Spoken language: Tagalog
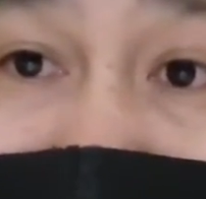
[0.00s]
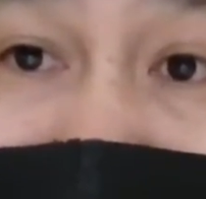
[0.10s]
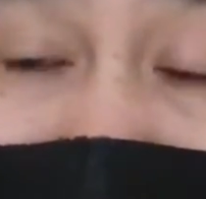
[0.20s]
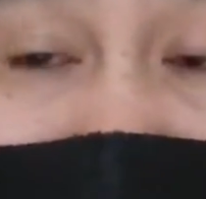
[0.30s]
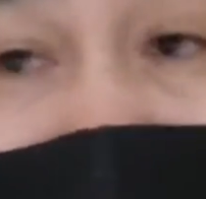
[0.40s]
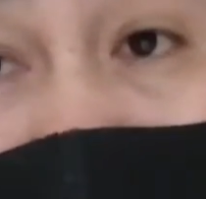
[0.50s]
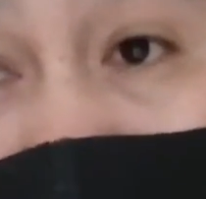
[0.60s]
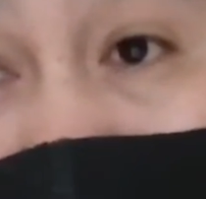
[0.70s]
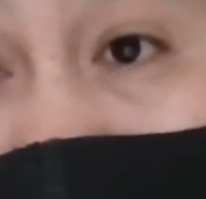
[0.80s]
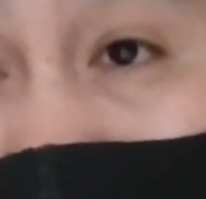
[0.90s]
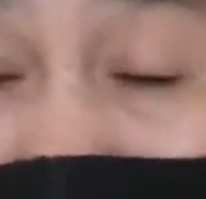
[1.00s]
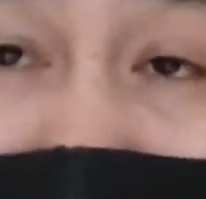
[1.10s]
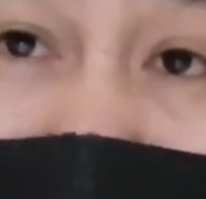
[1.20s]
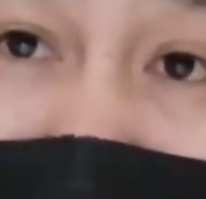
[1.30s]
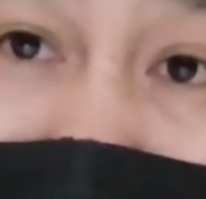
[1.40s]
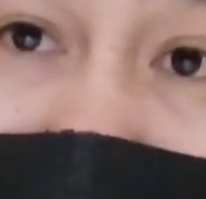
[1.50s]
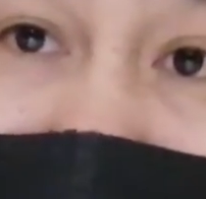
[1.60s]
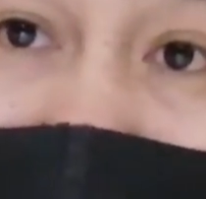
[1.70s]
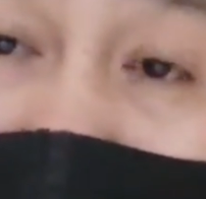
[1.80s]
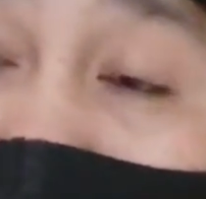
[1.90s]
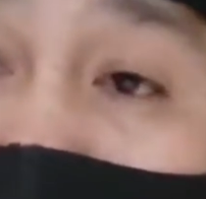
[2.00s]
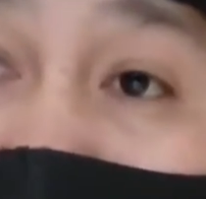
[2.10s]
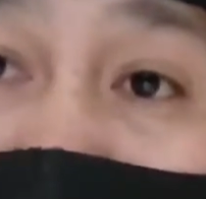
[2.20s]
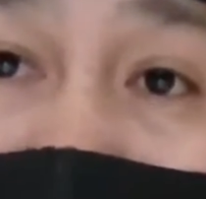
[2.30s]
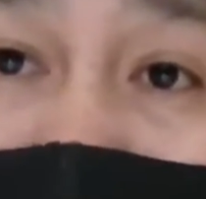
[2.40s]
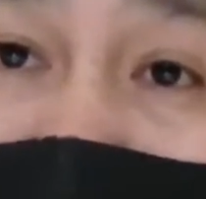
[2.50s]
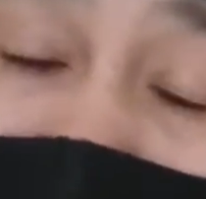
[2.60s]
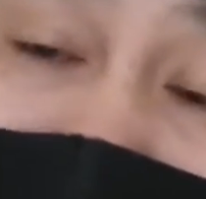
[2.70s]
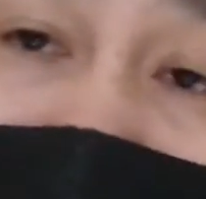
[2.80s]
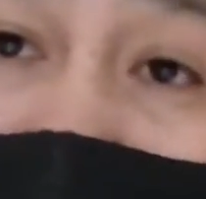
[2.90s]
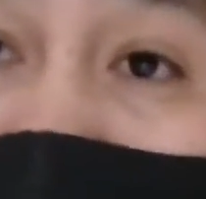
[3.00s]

uh, tatalunin lang di Butler well, no